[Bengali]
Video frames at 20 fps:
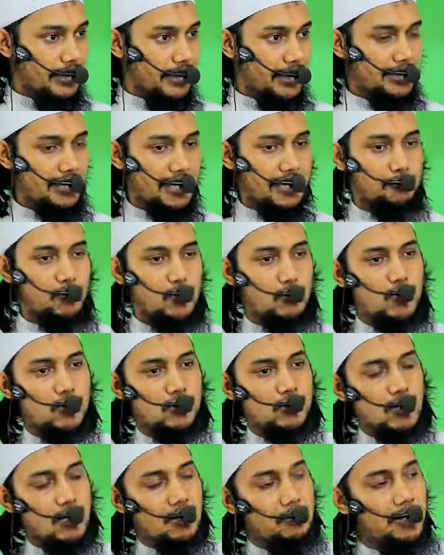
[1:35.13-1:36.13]
এদেরকে
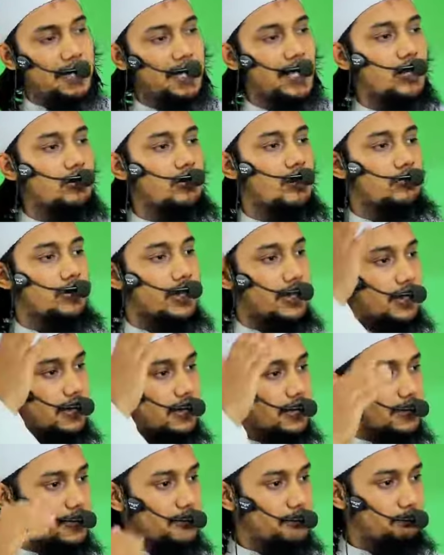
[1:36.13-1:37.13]
প্রমোট করার মিডিয়ার অভাব নাই
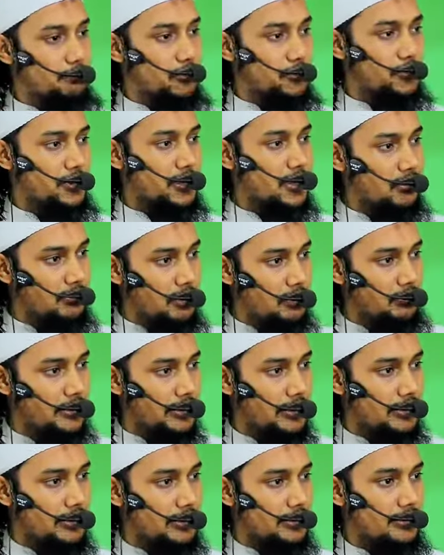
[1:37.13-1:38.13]
পত্রিকার অভাব
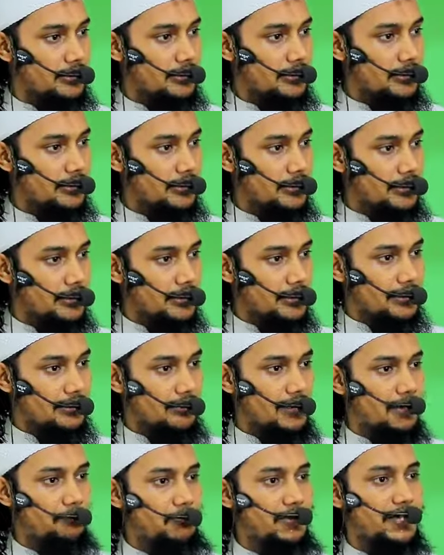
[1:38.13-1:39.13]
নাই
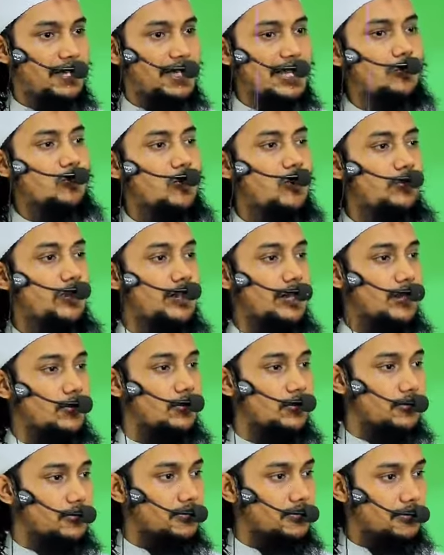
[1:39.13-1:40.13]
তাহলে আপনি কি করবেন
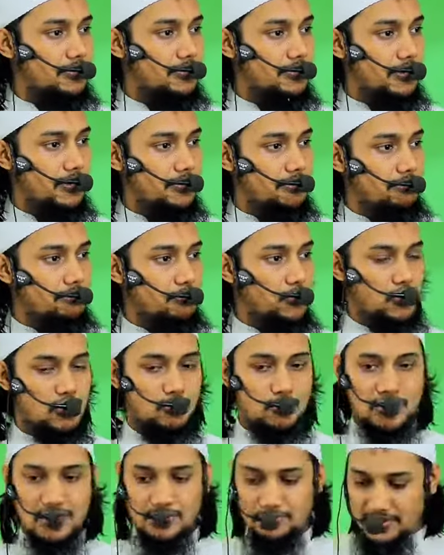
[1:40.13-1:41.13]
এখন
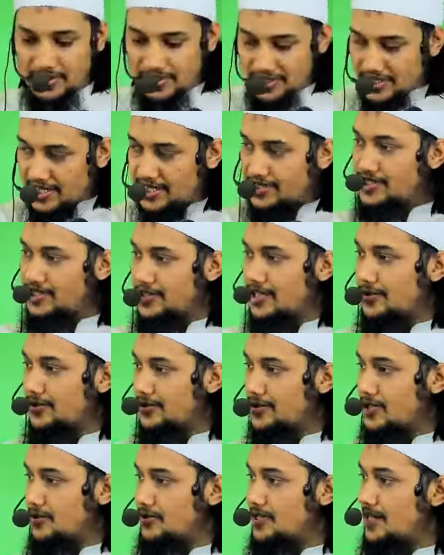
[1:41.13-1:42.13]
প্রথমত আপনি নিজেকে চিন্তা
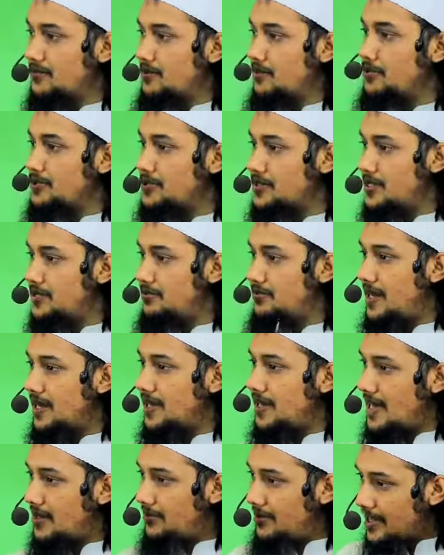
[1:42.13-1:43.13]
করতে হবে যে আমি মুসলিম
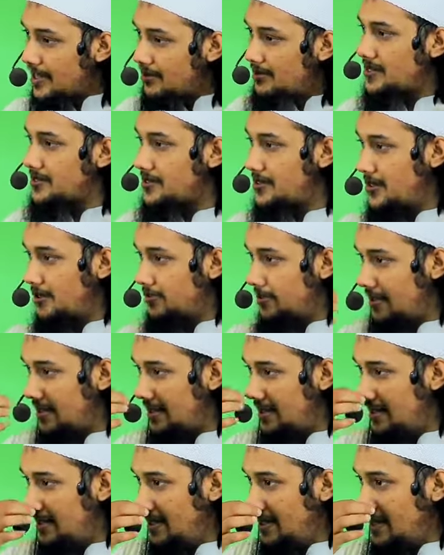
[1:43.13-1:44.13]
আগে আমাকে বাঁচতে হবে
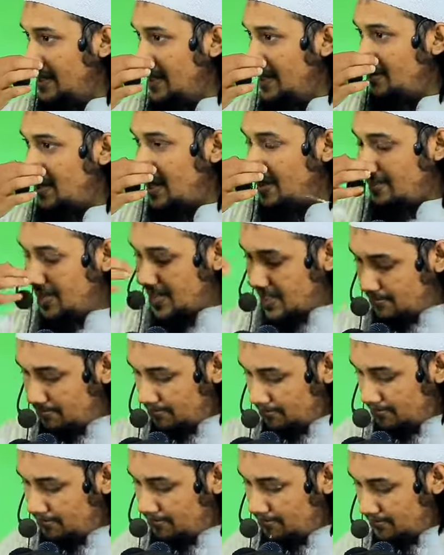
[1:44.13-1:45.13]
এবং আমার
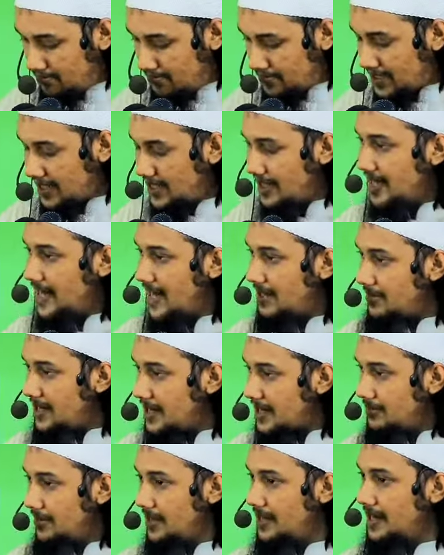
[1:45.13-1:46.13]
ছেলে
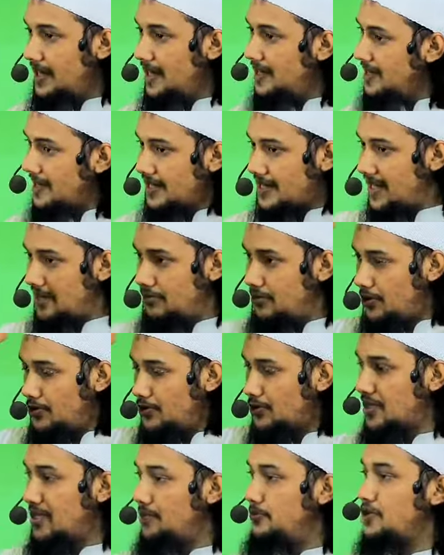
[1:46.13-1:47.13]
আমার মেয়ে এদেরকে আমি
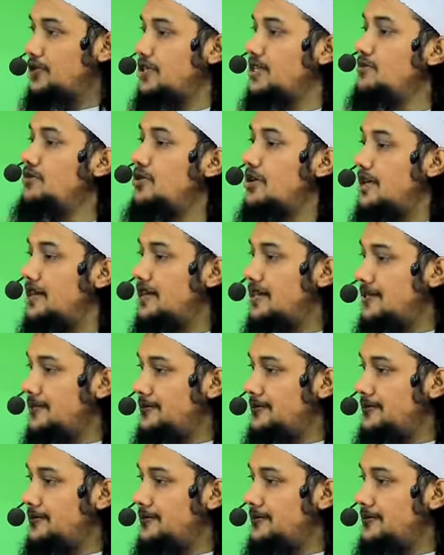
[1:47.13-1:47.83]
অন্তত এই পথে দিব না